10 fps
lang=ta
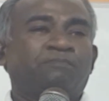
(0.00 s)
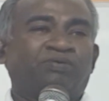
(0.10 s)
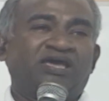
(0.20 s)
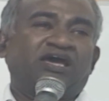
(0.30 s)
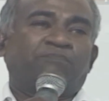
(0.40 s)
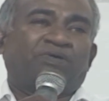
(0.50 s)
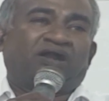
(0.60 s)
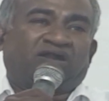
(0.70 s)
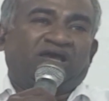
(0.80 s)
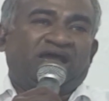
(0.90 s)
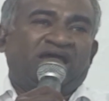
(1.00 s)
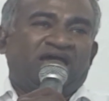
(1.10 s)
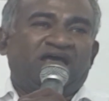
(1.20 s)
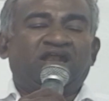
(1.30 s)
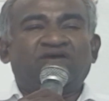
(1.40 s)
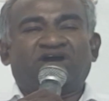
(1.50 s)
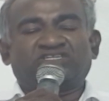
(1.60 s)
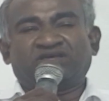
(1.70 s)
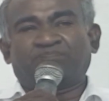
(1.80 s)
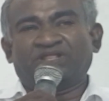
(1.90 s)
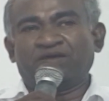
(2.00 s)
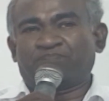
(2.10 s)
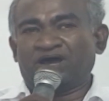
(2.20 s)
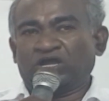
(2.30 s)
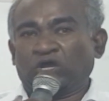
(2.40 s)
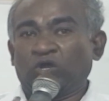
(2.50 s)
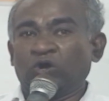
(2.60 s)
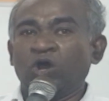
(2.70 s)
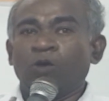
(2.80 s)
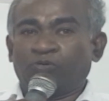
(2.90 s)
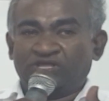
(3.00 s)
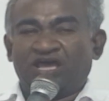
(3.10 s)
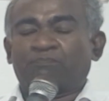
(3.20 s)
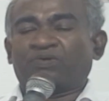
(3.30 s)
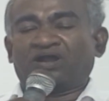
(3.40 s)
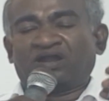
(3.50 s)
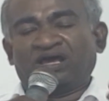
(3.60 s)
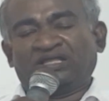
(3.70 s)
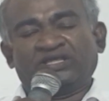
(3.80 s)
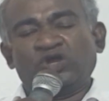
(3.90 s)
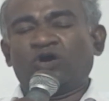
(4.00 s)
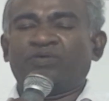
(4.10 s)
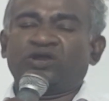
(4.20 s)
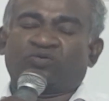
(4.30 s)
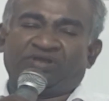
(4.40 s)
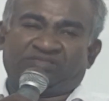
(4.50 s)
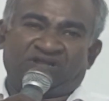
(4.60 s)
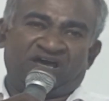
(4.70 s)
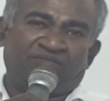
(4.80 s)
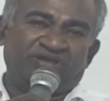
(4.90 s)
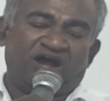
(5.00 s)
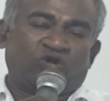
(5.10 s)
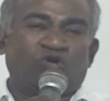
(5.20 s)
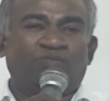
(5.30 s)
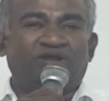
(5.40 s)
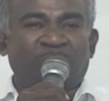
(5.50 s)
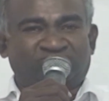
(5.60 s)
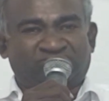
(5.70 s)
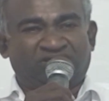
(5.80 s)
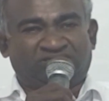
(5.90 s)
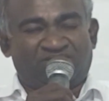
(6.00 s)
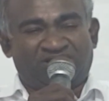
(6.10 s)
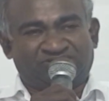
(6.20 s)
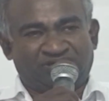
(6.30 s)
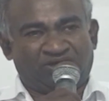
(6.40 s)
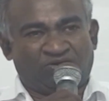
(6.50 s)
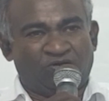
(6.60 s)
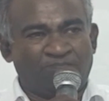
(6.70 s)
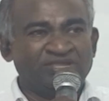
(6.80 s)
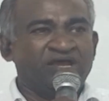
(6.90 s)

பழைய ஏற்பாட்டில் அதில் வாசிப்பதை பார்க்கிறோம் புதிய ஏற்பாட்டில் அந்த யோபை குறித்து நாம் யாக்கோவின் புஸ்தகத்தில் வாசிக்கிறோம்